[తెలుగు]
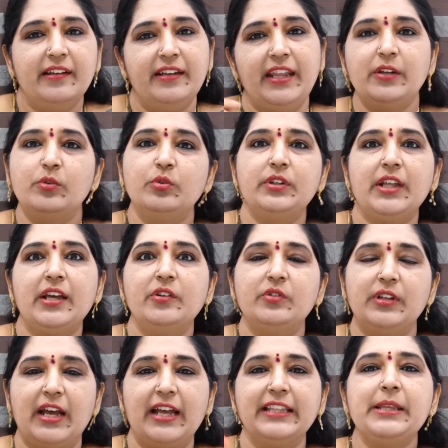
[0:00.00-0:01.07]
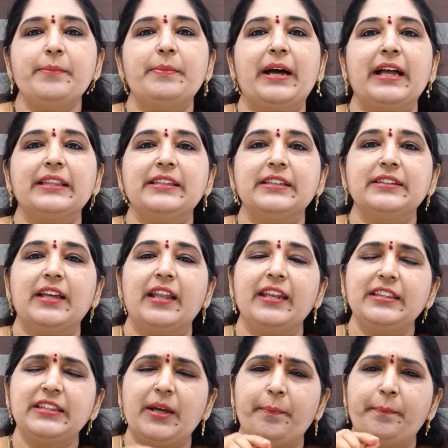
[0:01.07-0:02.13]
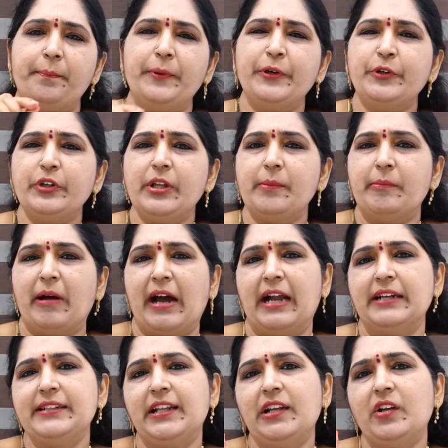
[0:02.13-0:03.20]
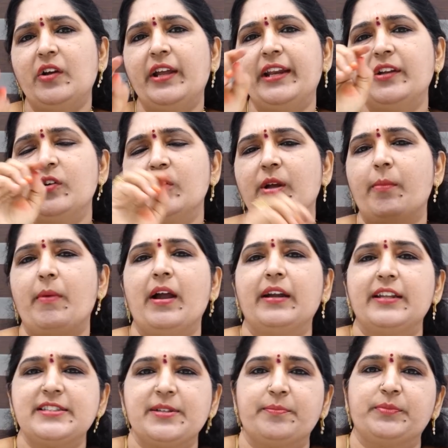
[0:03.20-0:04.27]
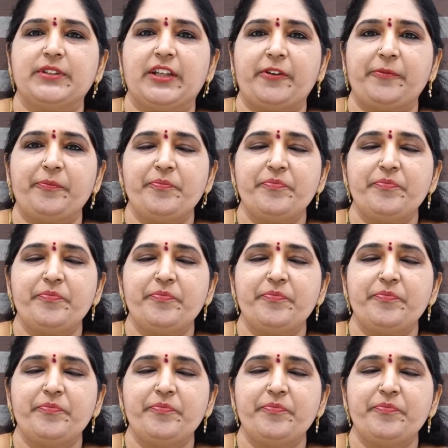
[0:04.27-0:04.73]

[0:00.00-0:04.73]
నేను ఉంటాను నాది బాధ్యత అని తప్పకుండా మాటల్లో అయినా ఒక మాట చెప్తారు